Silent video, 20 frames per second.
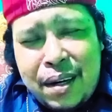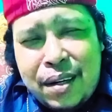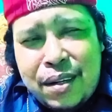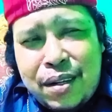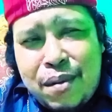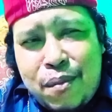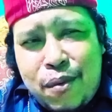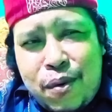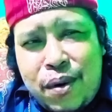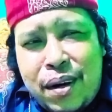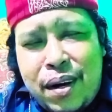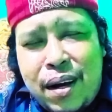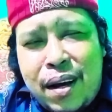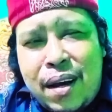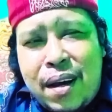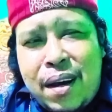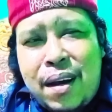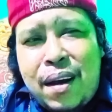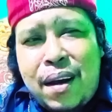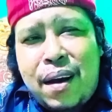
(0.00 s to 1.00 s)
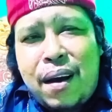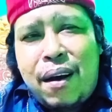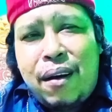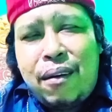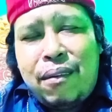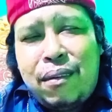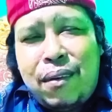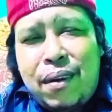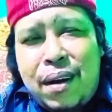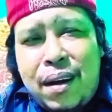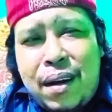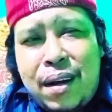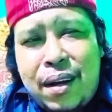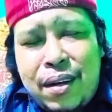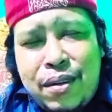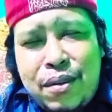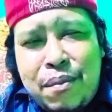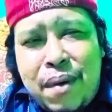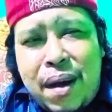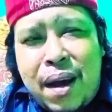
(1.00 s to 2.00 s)
Semoga Allah
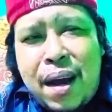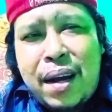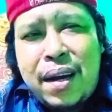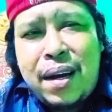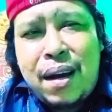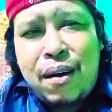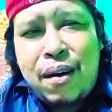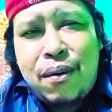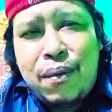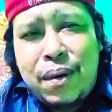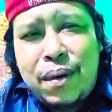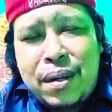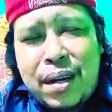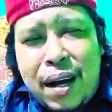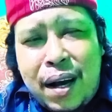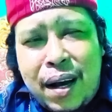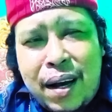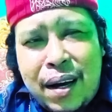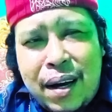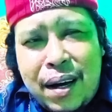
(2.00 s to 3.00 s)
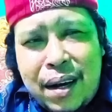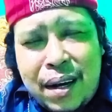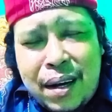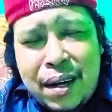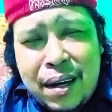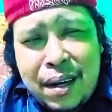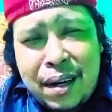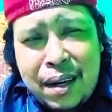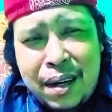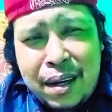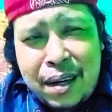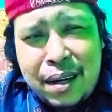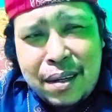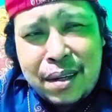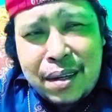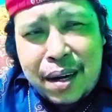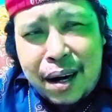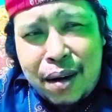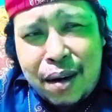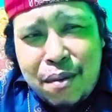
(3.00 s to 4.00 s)
subhanahu wa ta'ala
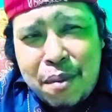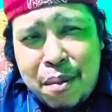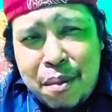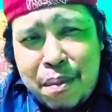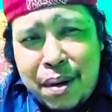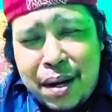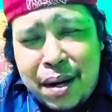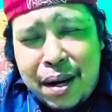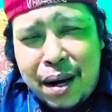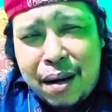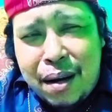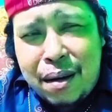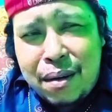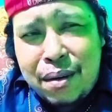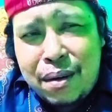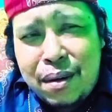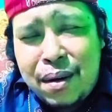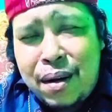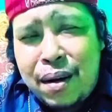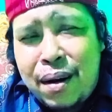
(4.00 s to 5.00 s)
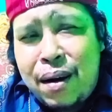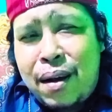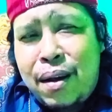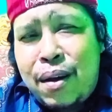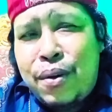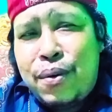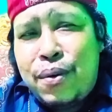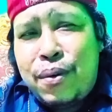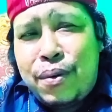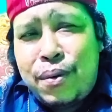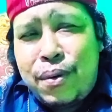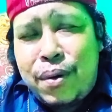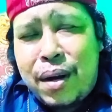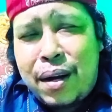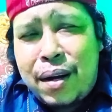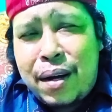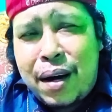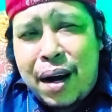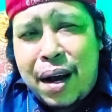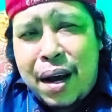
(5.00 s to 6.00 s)
selalu memberikan
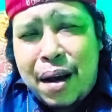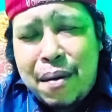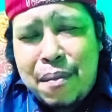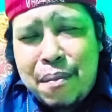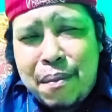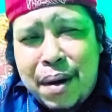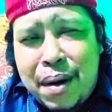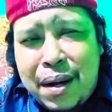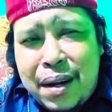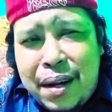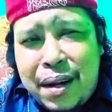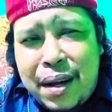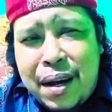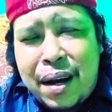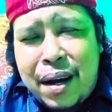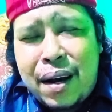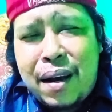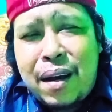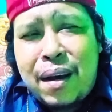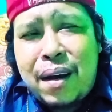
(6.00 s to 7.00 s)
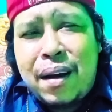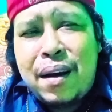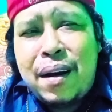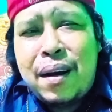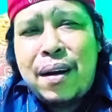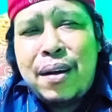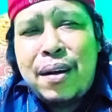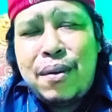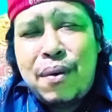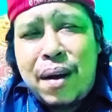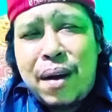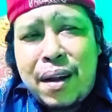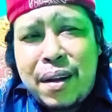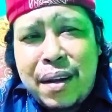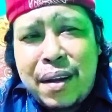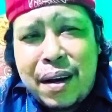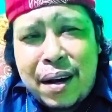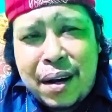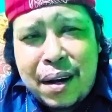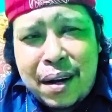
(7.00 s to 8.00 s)
jujuran rahmatnya,
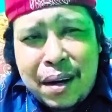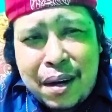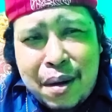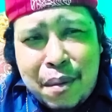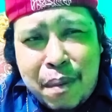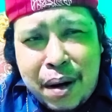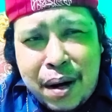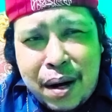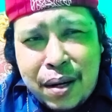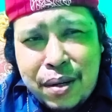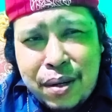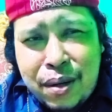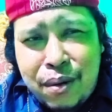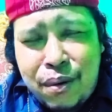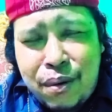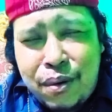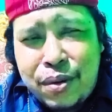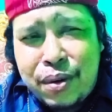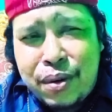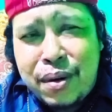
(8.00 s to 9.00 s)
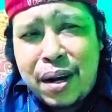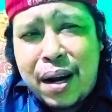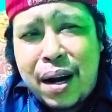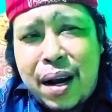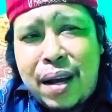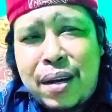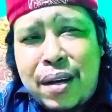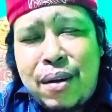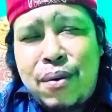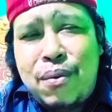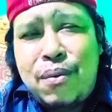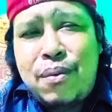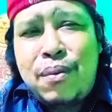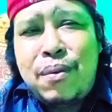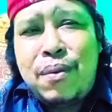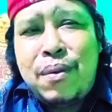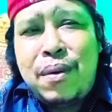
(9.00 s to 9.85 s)
keriduannya kepada seluruh saudaraku